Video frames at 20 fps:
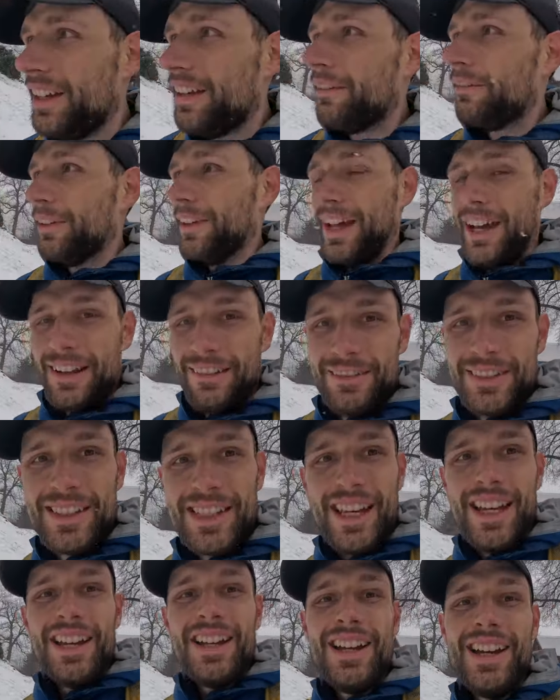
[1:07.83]
von einem
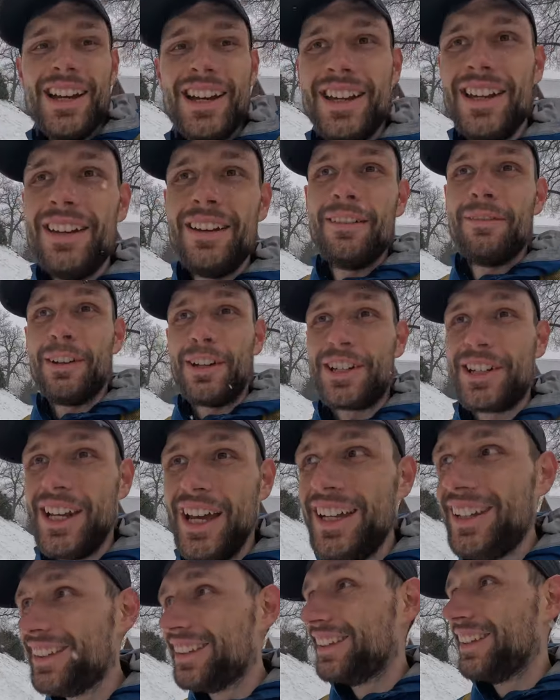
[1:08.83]
sehr
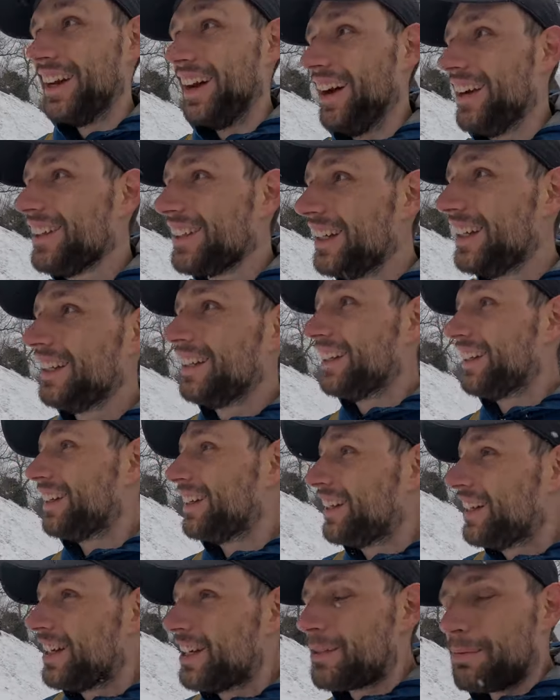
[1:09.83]
verschneiten Tag.
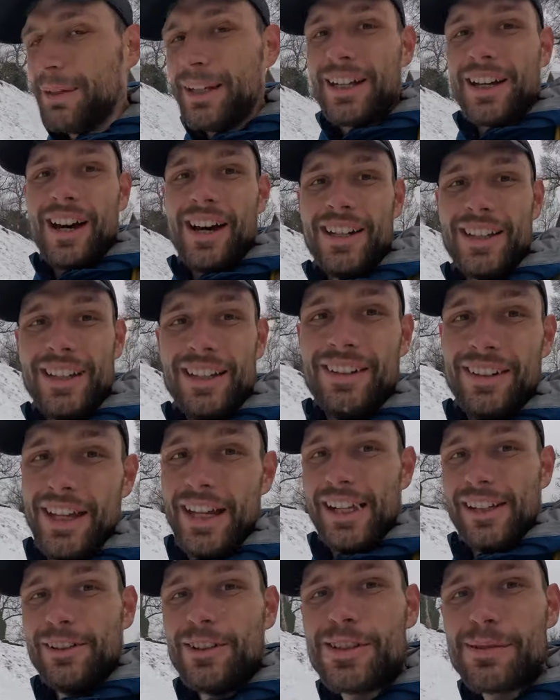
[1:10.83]
Ich bin gerade hier in
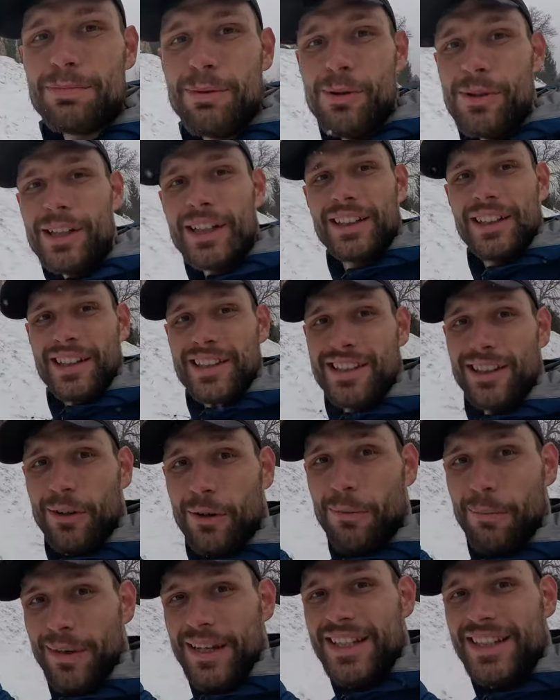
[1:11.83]
Elgersburg, das da
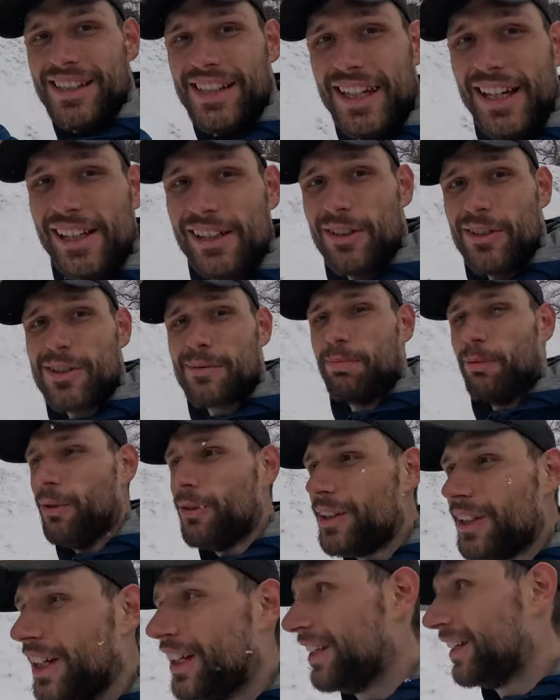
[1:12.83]
oben ist die
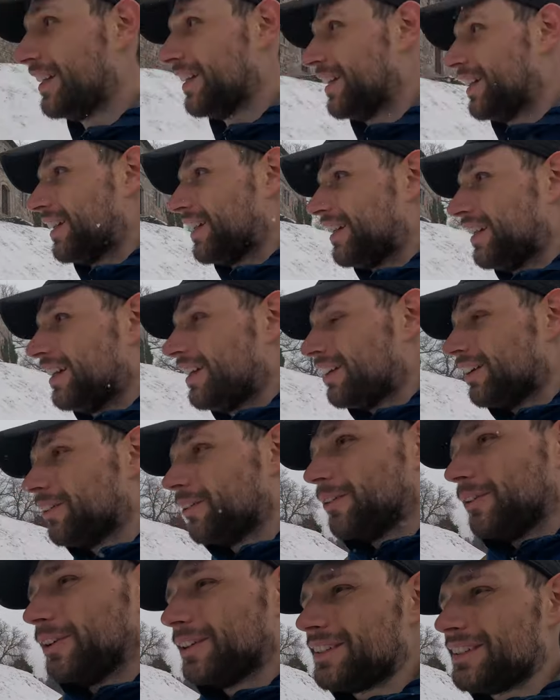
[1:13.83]
Elgersburg.
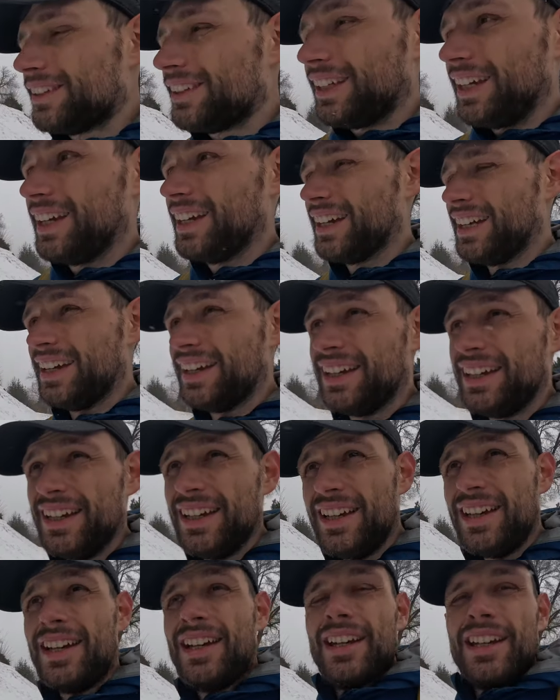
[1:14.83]
Und
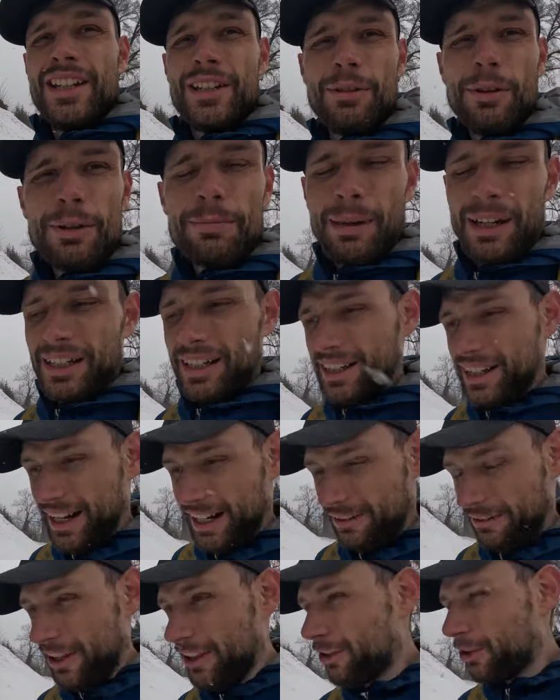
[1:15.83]
ich wollte mal eine
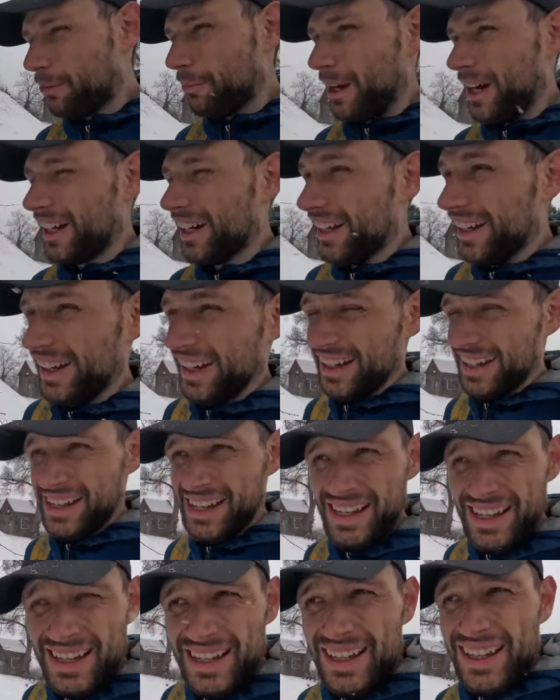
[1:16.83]
kleine Wanderung machen.
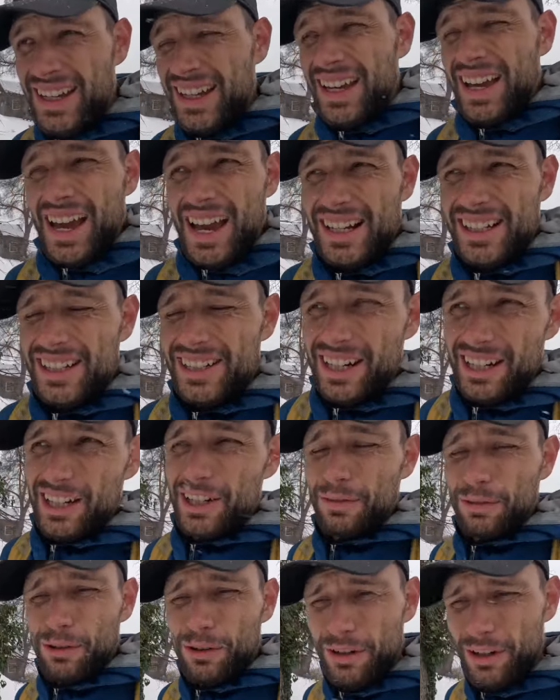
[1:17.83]
Eigentlich hatte ich
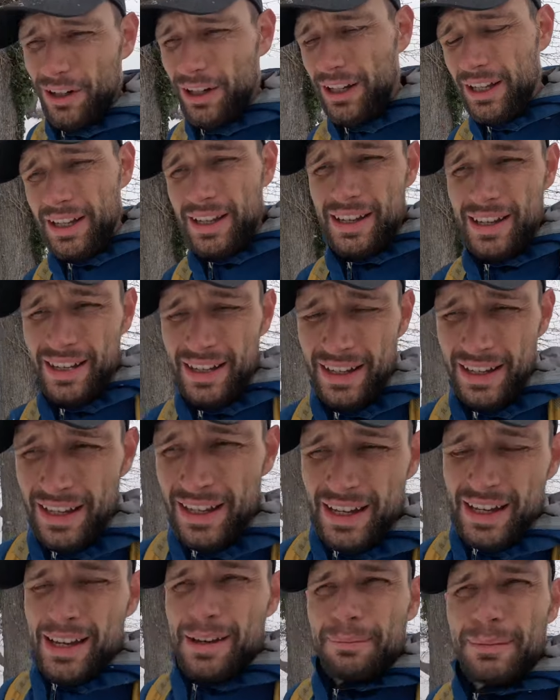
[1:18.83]
vor,
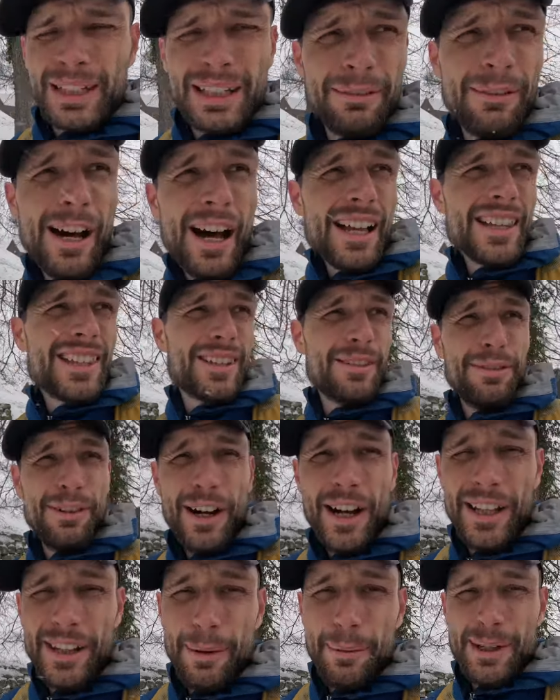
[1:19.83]
mit dem Rad zu
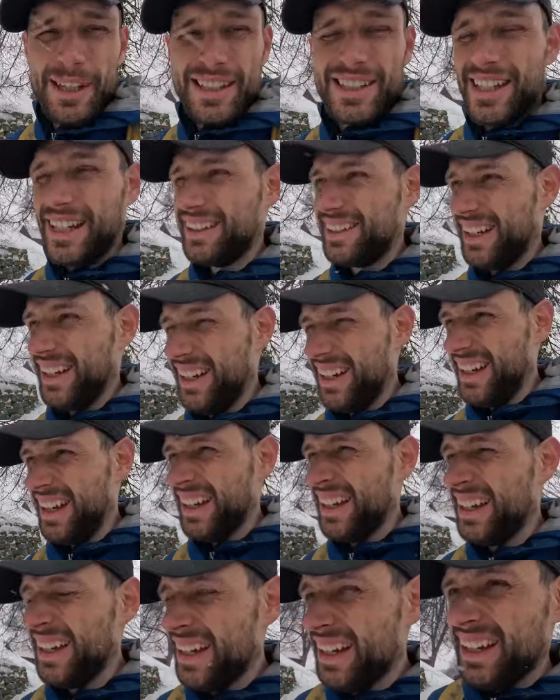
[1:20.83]
fahren, aber ihr seht ja,
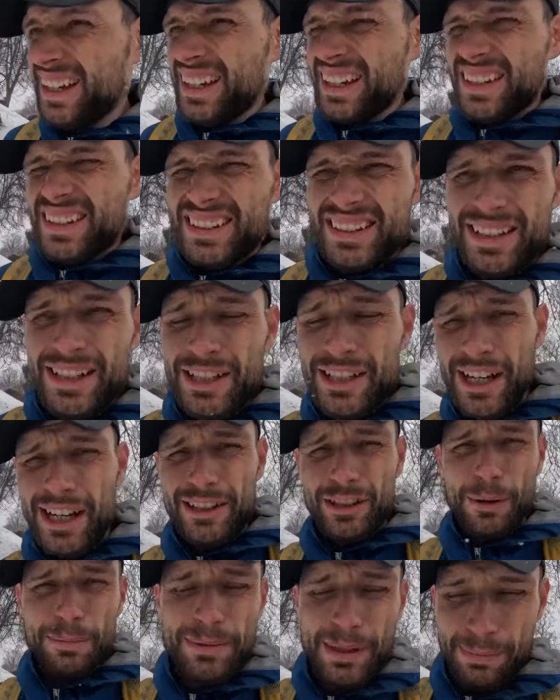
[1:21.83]
sind nicht
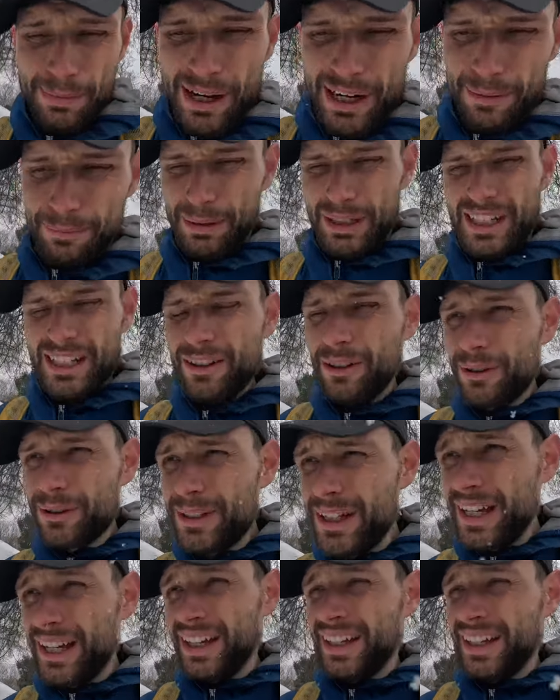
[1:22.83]
gerade optimale Bedingungen.